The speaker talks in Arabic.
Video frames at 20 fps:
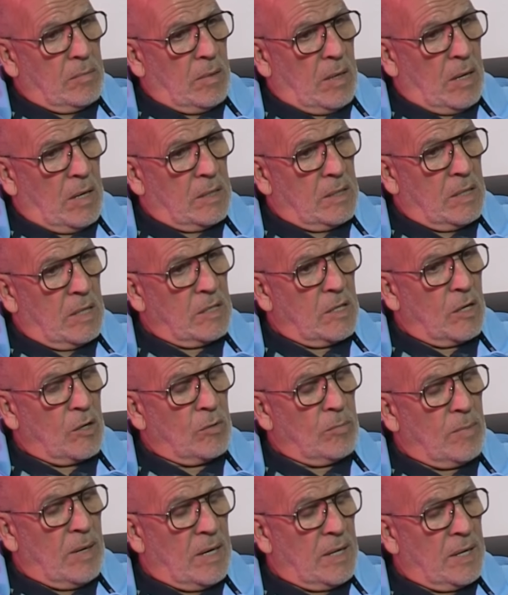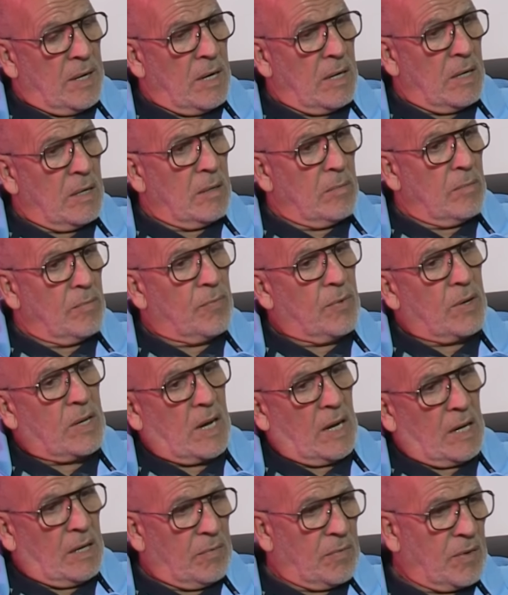هذا داروا معنا في
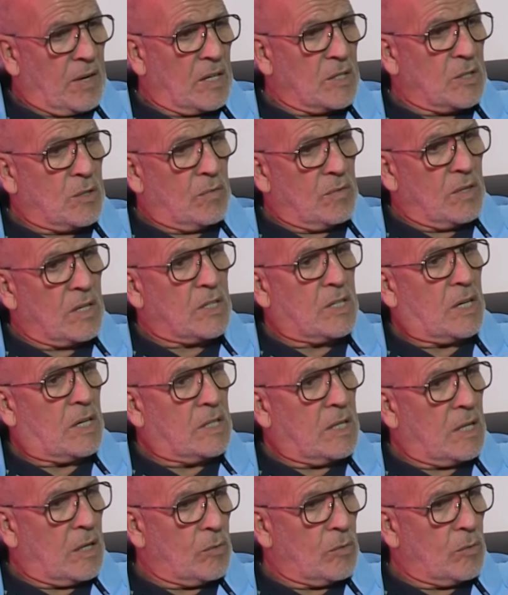الكاليفيكاسيون داك الشيء غادي